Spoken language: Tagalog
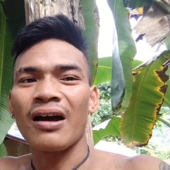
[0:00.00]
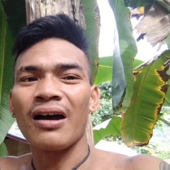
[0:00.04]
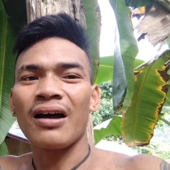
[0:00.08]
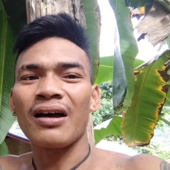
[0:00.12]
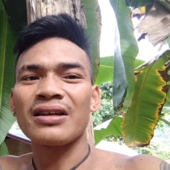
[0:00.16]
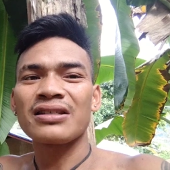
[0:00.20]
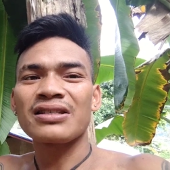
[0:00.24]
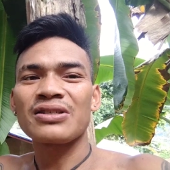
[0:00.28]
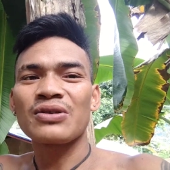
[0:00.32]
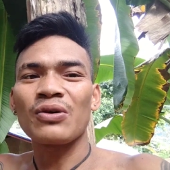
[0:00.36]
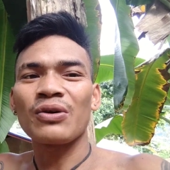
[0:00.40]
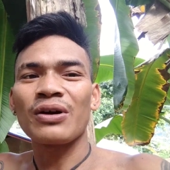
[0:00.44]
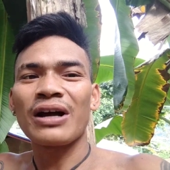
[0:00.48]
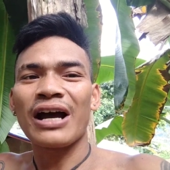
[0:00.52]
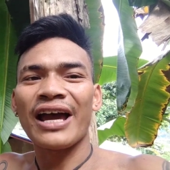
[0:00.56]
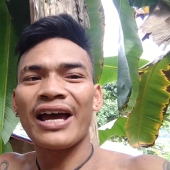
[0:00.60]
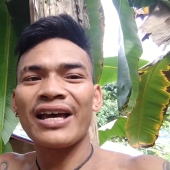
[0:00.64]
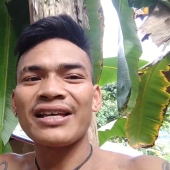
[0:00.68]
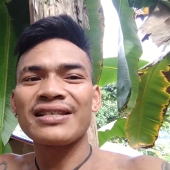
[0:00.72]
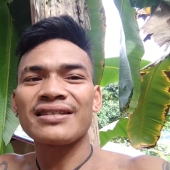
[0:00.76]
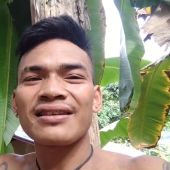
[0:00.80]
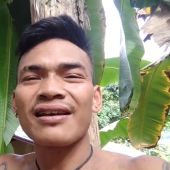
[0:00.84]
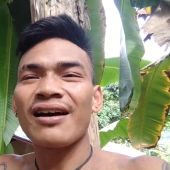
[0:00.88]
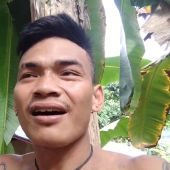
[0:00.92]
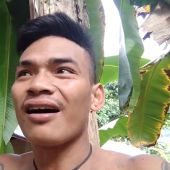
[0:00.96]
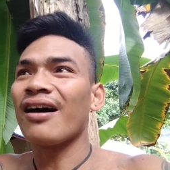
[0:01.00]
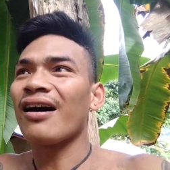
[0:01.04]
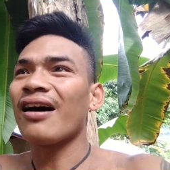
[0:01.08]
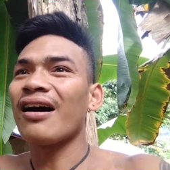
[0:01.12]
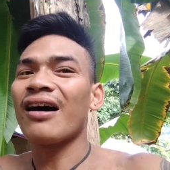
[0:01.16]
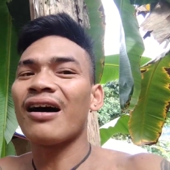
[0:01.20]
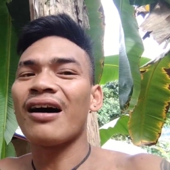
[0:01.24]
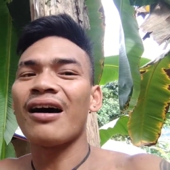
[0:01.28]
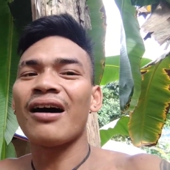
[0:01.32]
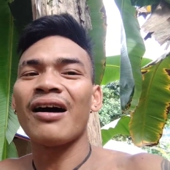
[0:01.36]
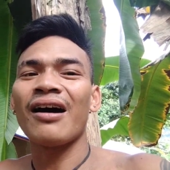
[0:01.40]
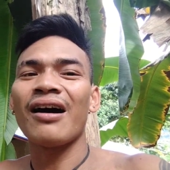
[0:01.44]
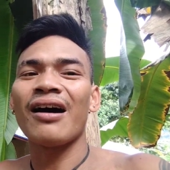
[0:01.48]
Uh, so guys,
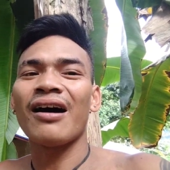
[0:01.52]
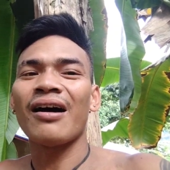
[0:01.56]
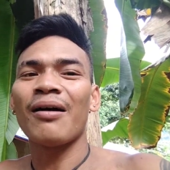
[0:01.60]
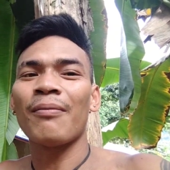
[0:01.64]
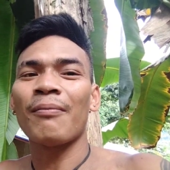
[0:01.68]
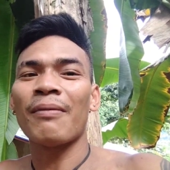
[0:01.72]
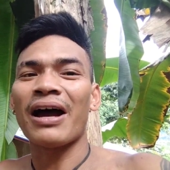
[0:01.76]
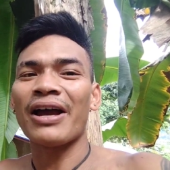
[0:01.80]
uh,